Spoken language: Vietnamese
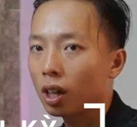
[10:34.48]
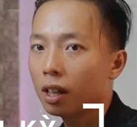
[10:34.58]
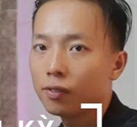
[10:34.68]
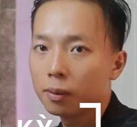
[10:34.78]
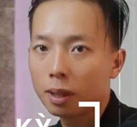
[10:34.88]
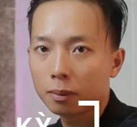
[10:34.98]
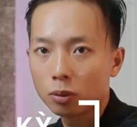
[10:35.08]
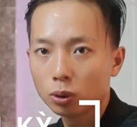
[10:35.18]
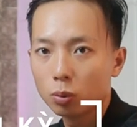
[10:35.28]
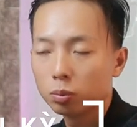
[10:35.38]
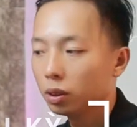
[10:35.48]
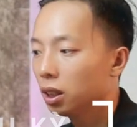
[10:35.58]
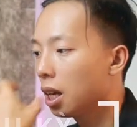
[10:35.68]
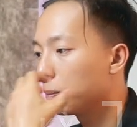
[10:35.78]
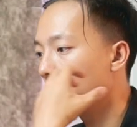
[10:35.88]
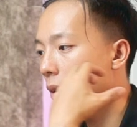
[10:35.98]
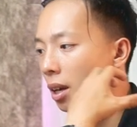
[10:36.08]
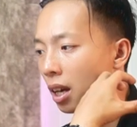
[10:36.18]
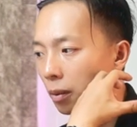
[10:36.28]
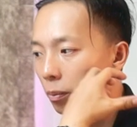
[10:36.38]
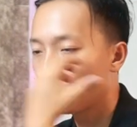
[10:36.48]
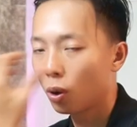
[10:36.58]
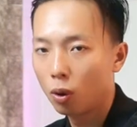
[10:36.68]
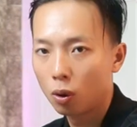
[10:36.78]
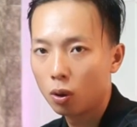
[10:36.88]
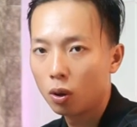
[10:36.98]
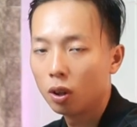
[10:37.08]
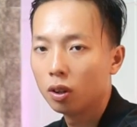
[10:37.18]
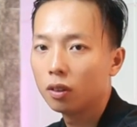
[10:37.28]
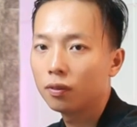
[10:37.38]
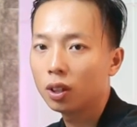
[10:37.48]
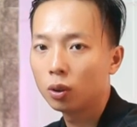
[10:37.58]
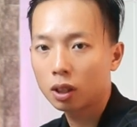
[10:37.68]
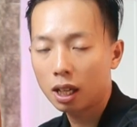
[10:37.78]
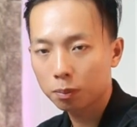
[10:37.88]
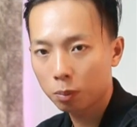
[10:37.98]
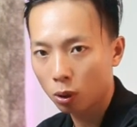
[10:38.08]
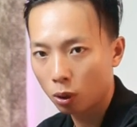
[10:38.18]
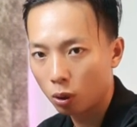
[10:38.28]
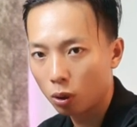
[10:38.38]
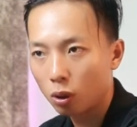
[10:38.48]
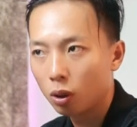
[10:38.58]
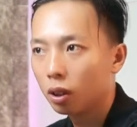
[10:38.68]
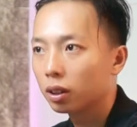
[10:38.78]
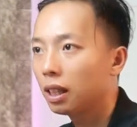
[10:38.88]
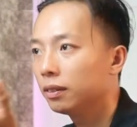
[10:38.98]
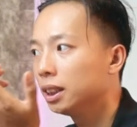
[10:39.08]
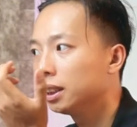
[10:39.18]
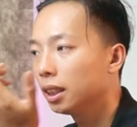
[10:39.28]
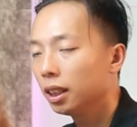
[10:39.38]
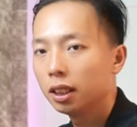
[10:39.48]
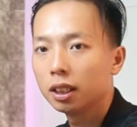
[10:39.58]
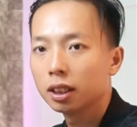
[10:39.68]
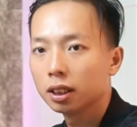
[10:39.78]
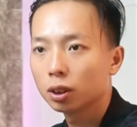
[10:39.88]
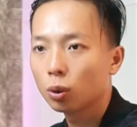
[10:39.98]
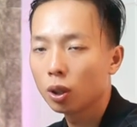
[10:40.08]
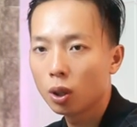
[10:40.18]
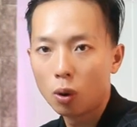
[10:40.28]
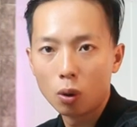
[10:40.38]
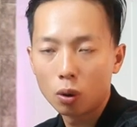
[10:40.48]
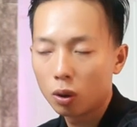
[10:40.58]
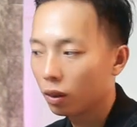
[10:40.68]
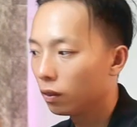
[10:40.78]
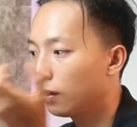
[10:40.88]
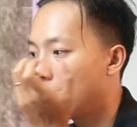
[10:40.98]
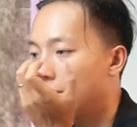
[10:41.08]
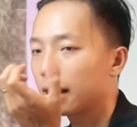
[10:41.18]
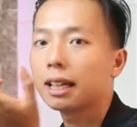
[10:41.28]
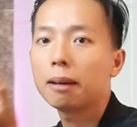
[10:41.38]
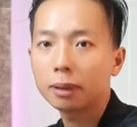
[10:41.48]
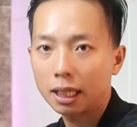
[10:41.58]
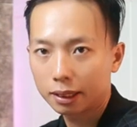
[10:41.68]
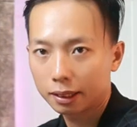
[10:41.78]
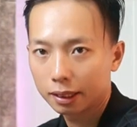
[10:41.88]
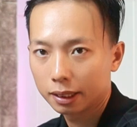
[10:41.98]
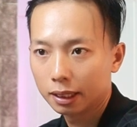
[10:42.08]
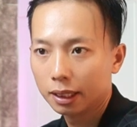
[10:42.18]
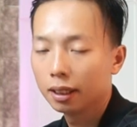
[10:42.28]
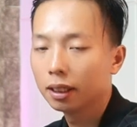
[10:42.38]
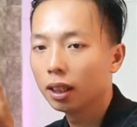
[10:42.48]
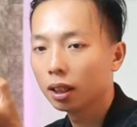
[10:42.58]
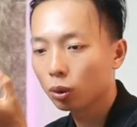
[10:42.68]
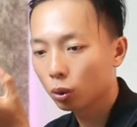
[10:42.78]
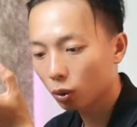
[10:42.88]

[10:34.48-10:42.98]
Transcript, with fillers: có các phần mềm thông dụng như là Premiere Pro, Final Cut Pro, DaVinci Studio và CapCut. Thì